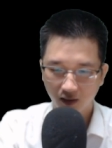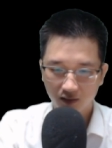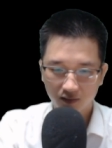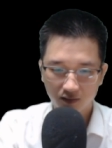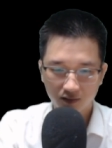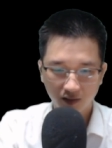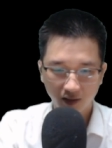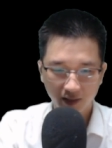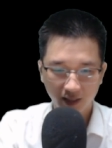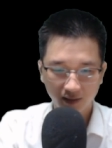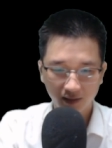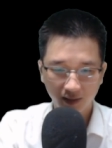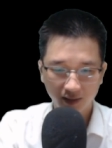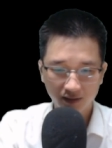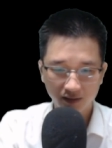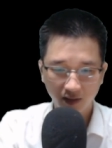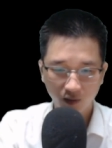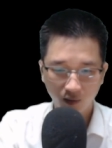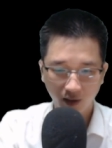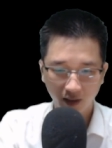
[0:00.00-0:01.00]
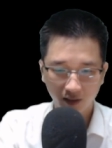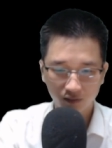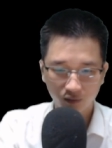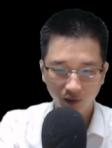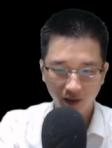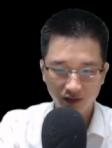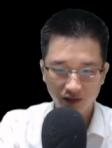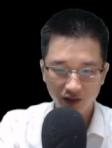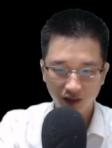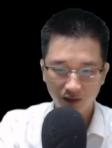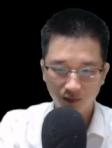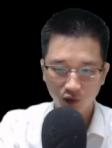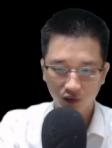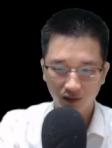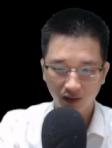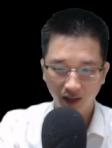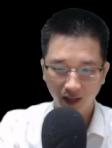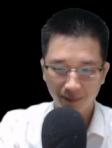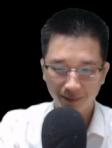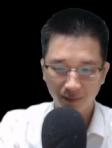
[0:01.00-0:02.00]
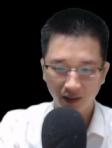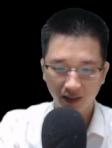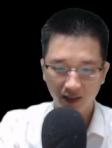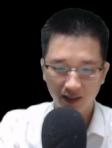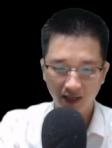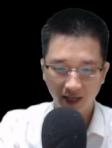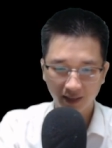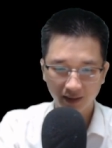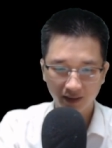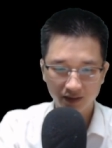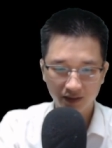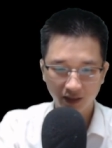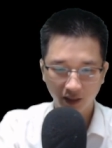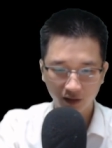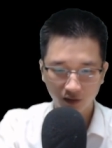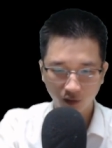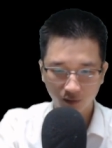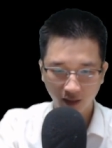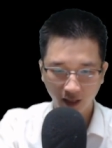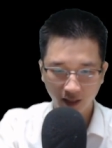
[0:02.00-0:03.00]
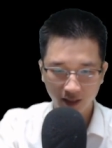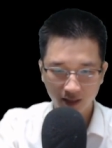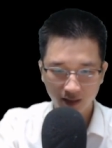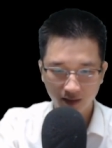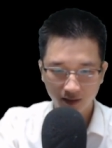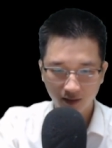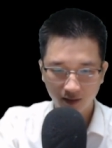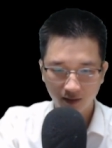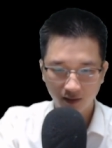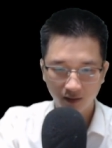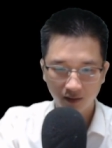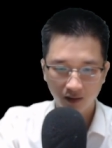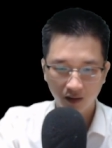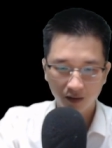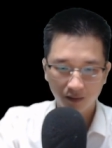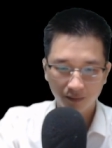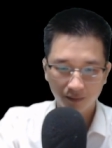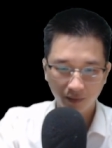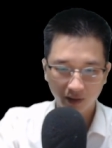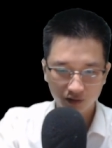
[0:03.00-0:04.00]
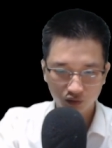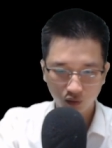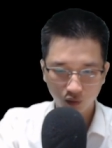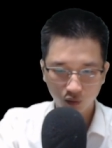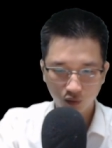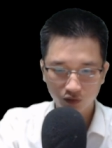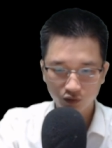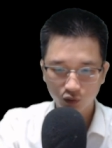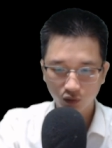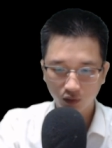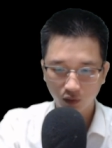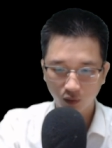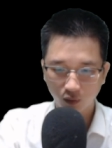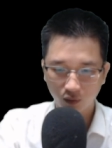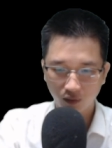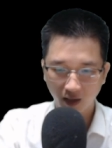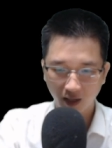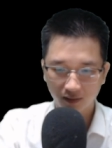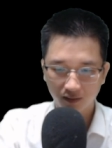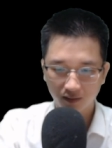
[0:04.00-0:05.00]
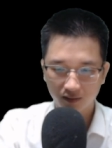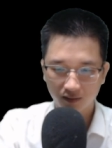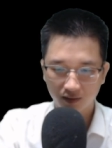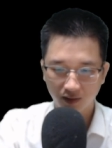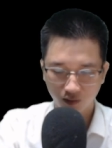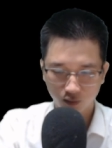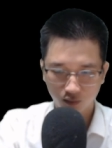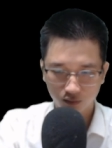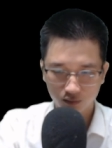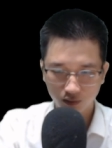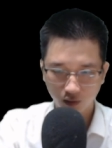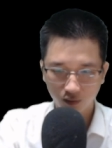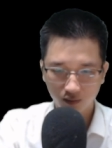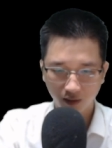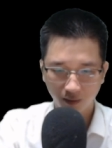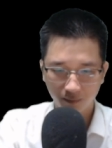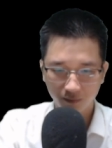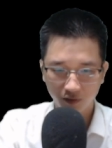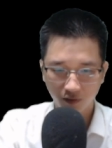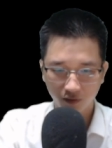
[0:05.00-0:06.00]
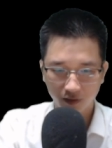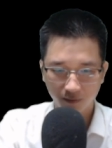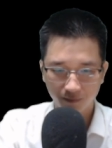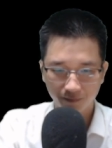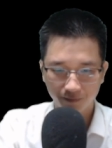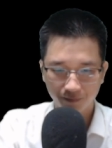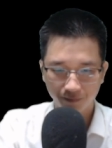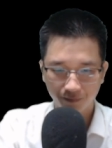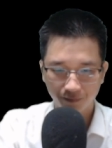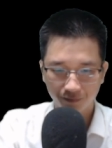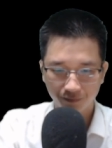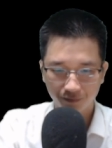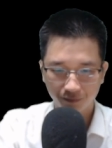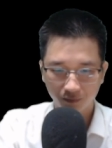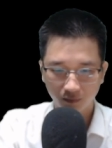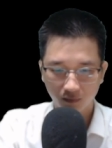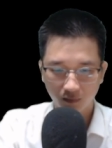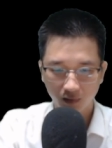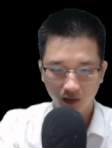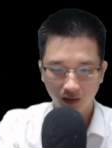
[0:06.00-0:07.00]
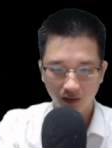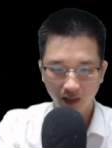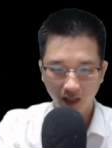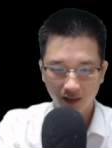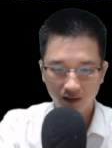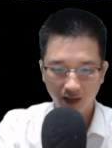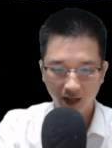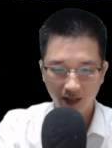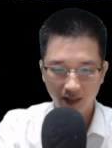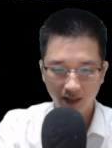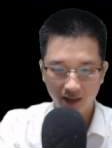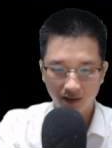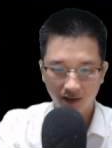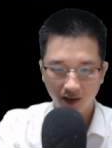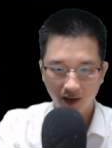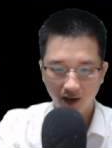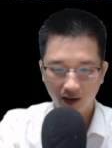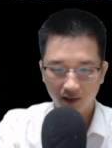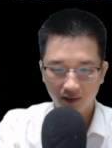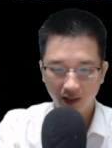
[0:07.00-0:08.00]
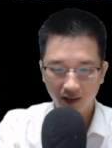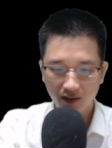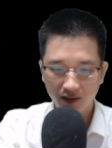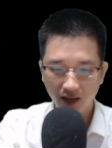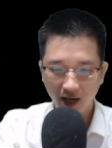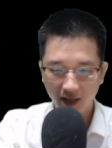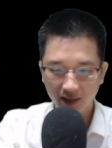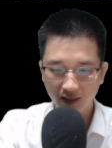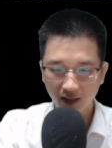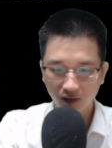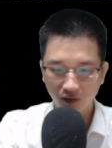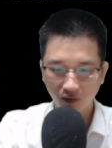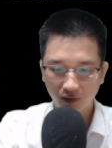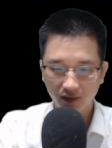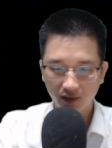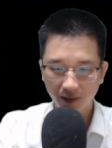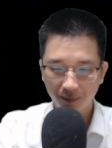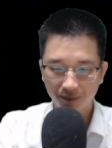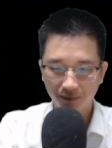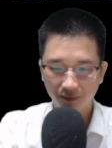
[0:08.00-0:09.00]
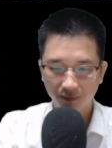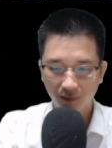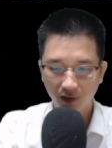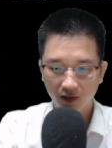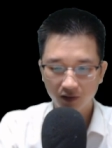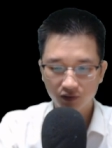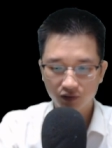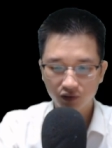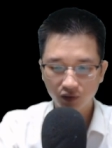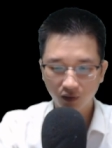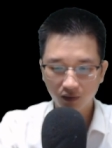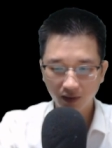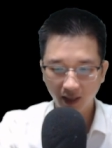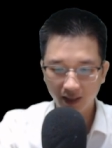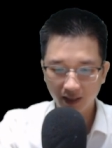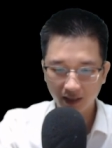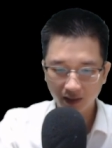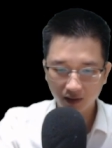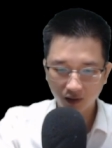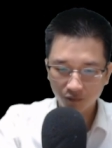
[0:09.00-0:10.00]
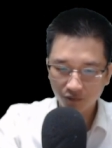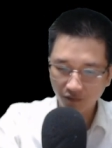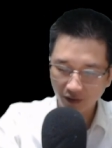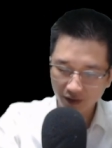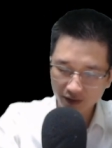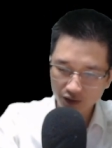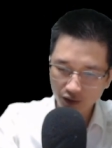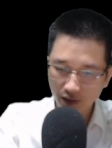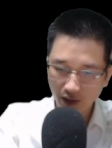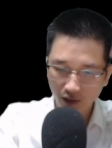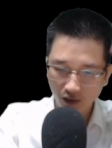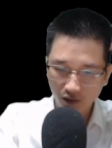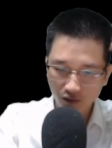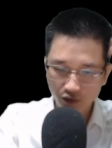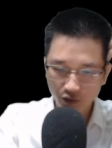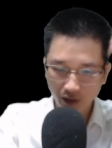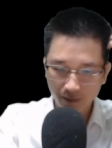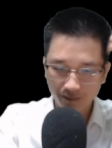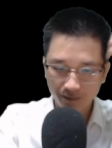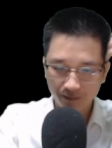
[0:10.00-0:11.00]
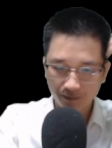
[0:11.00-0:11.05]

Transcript: Người đến thế giới hoàng tuyền chưa được một năm mà đã đạt đến trình độ này. Mặc dù có chút thủ đoạn nhưng cũng tốt lắm rồi. Đến đây, đến đại điện nói tiếp. Chỗ này không phải chỗ để nói chuyện.